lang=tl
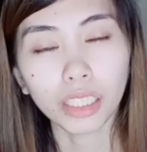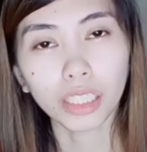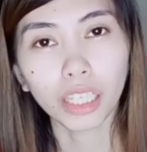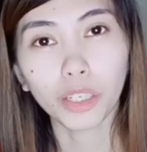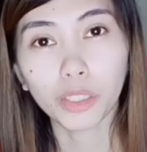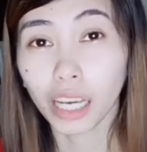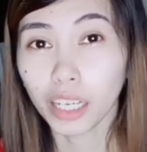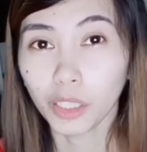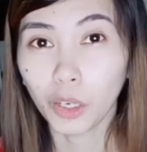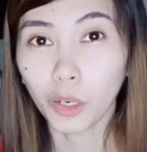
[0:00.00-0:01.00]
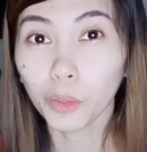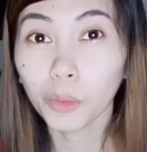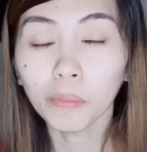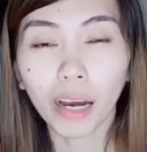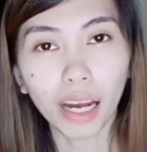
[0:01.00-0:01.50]
I-share ko sa inyo
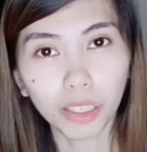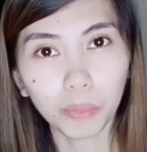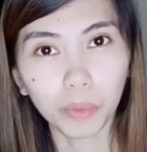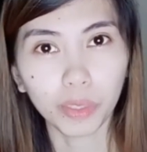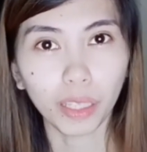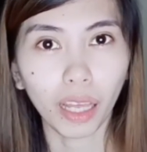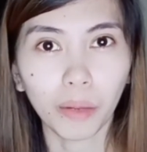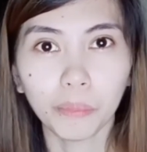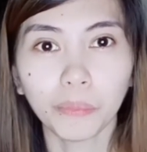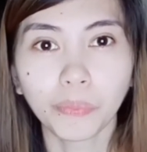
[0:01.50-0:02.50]
kung paano pumuti.